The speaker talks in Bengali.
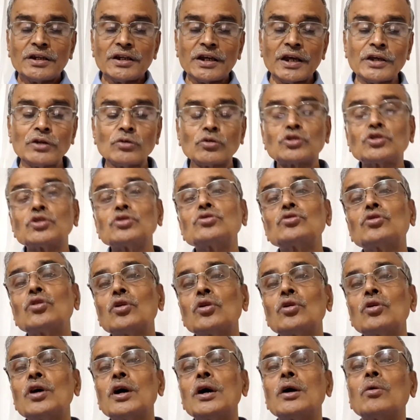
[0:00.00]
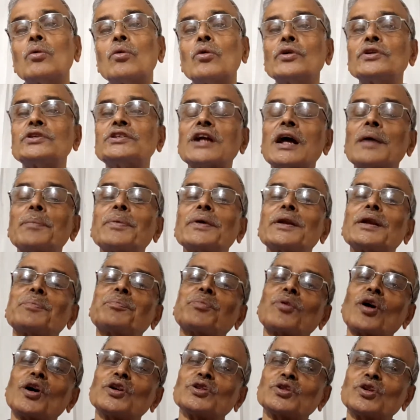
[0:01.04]
এই ওষুধগুলো ওই পেরে
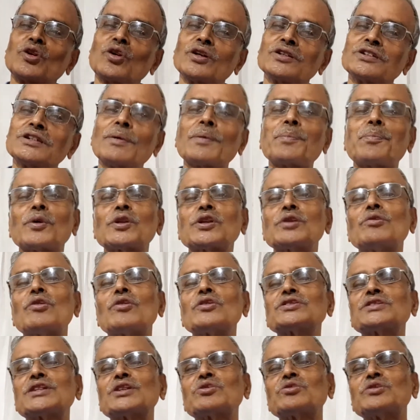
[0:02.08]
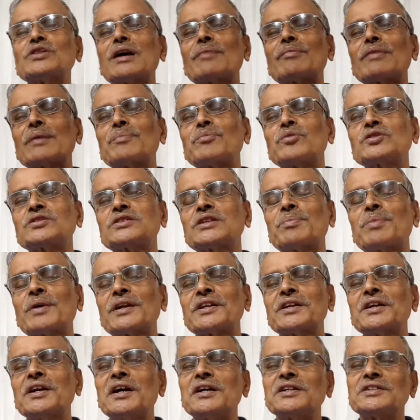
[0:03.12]
প্রয়োজন হয় যেমন প্রথম অবস্থা যদি আমরা বুঝতে পারি
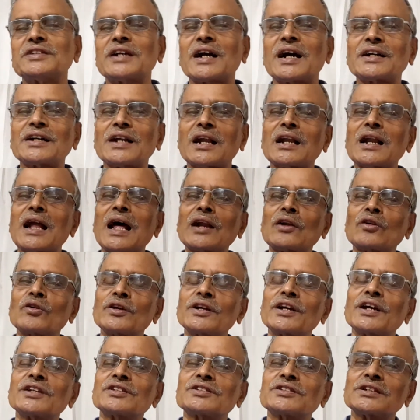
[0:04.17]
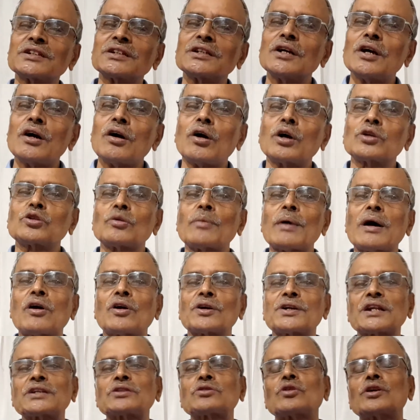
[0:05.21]
জায়গাটা লাল হয়ে গেছে অথবা
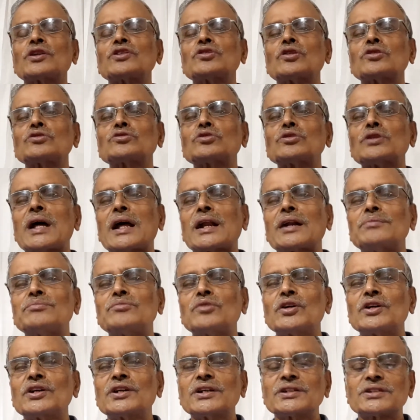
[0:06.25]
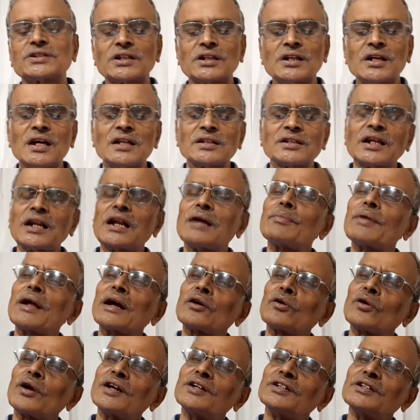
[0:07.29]
হঠাৎ করে যন্ত্রণা আরম্ভ হয়ে গেছে তাহলে আমরা
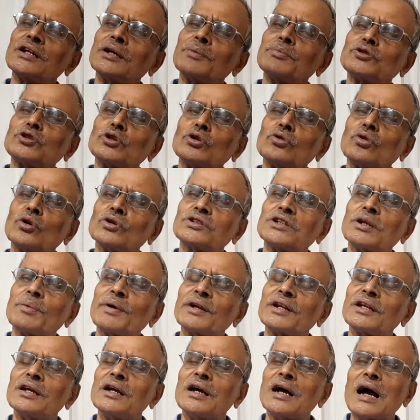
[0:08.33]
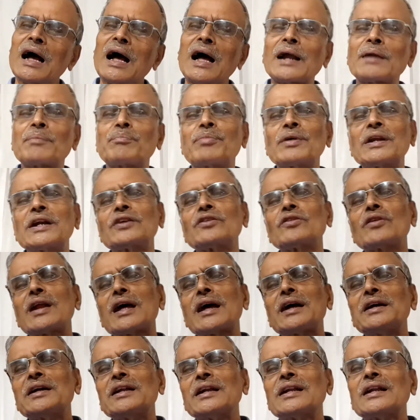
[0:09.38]
এখন আর দিয়ে শুরু করতে পারি আর বেলেডোনা
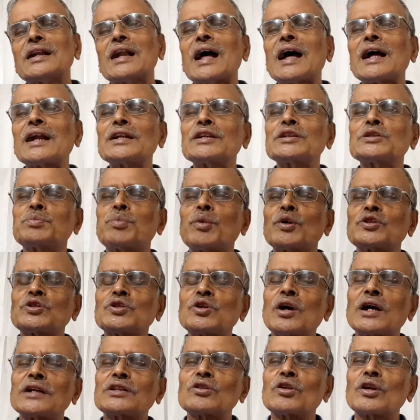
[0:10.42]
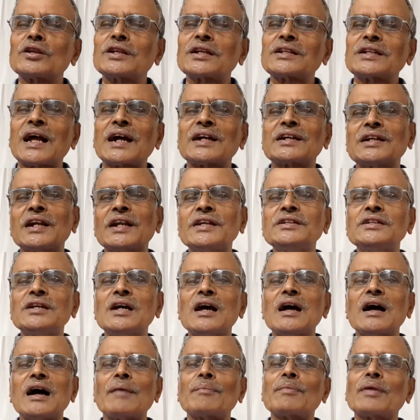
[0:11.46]
লাল স্পর্শকাতরতা থাকলেই
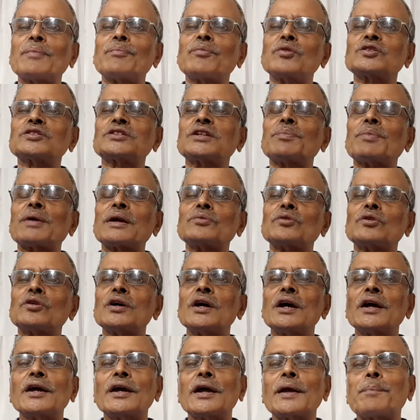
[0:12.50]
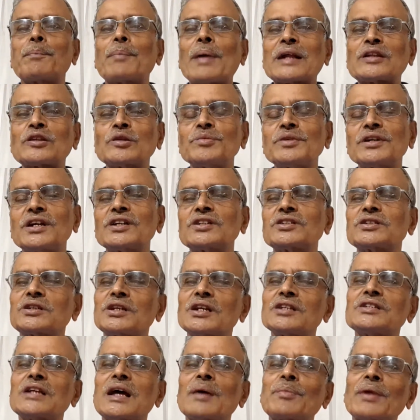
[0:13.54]
আমরা বুঝতে পারবো এই প্রাথমিক
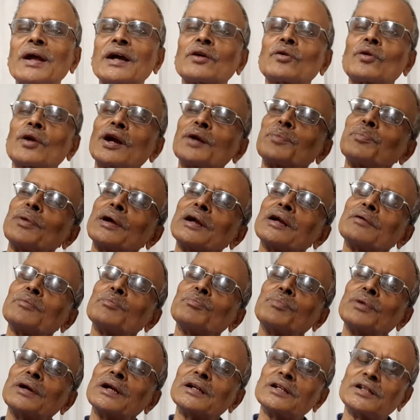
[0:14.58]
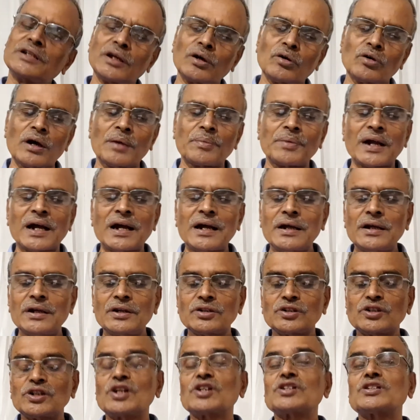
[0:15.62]
স্টেজে আমরা এখন আর বেল বেল দিয়েও আমরা
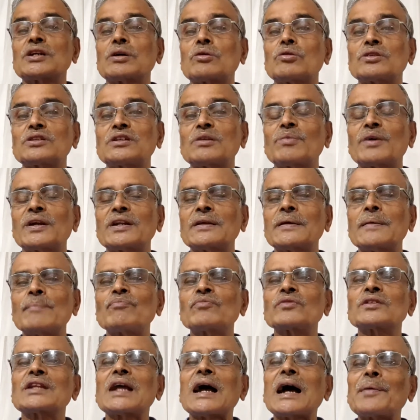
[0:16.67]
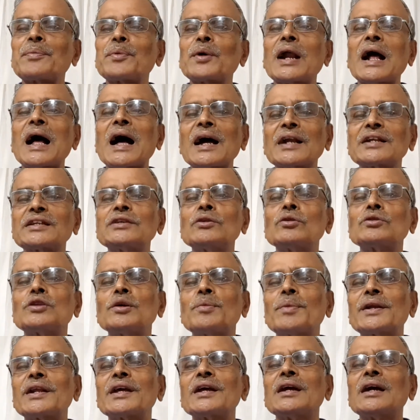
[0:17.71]
চিকিৎসা করতে পারি তারপর আর কি হতে
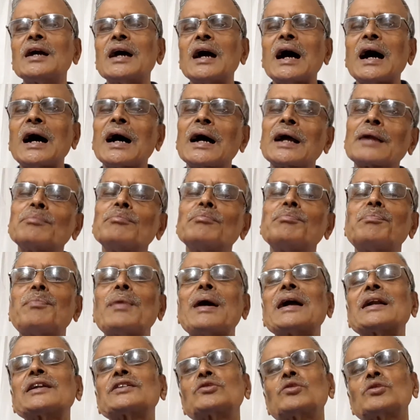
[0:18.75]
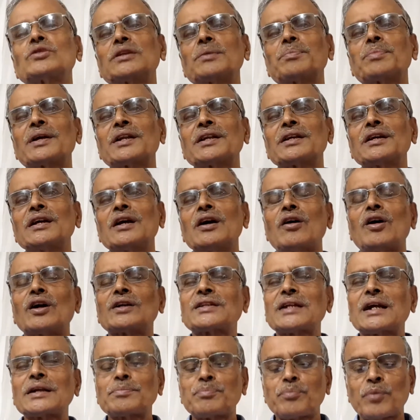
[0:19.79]
পারে আর পালস হতে পারে
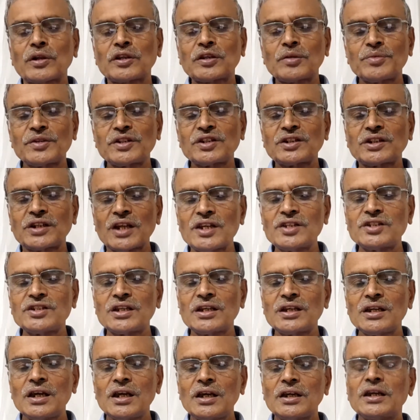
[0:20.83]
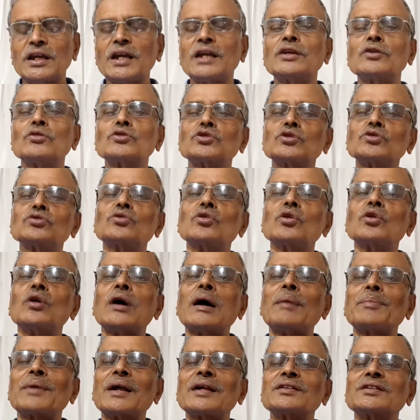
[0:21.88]
অর্থাৎ প্রথম স্টেজে এই ওষুধগুলো
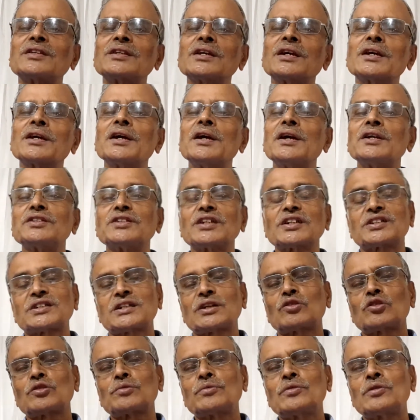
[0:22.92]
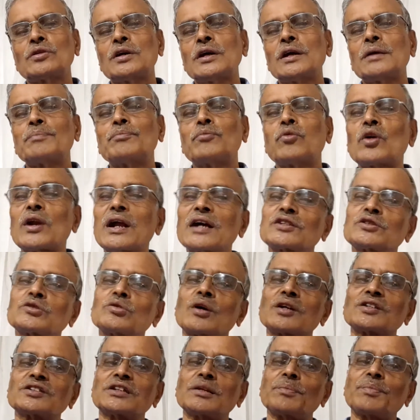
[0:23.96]
আমরা দিয়ে চেষ্টা করব বোরাক্সও
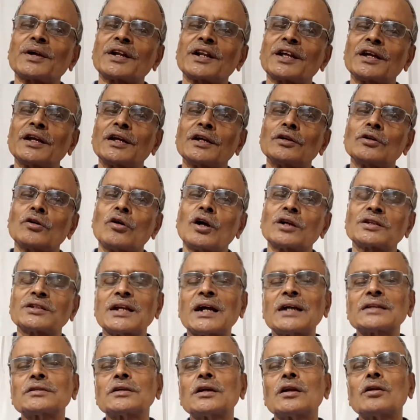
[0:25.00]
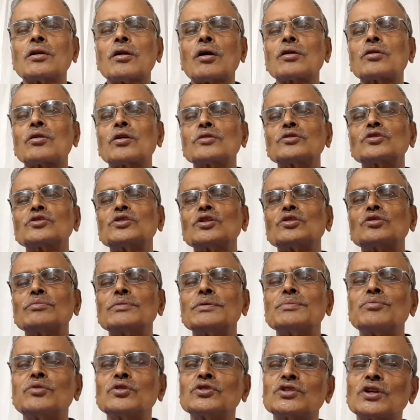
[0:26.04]
আসতে পারে অর্থাৎ লক্ষণ যদি তুমি
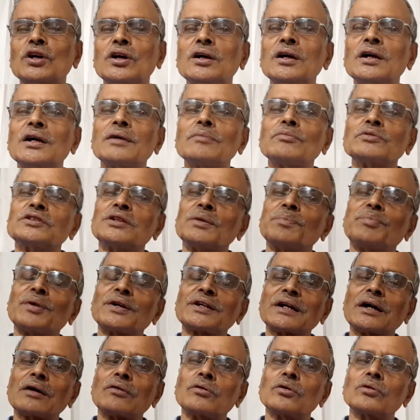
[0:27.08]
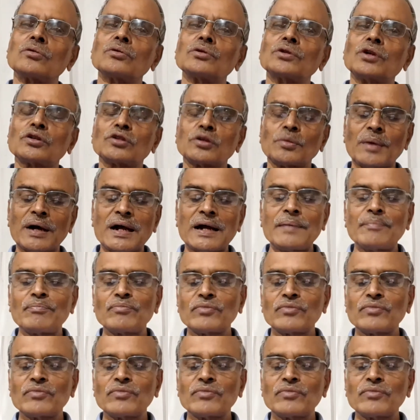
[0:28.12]
বুঝো জিব্বাটা হলুদ অথবা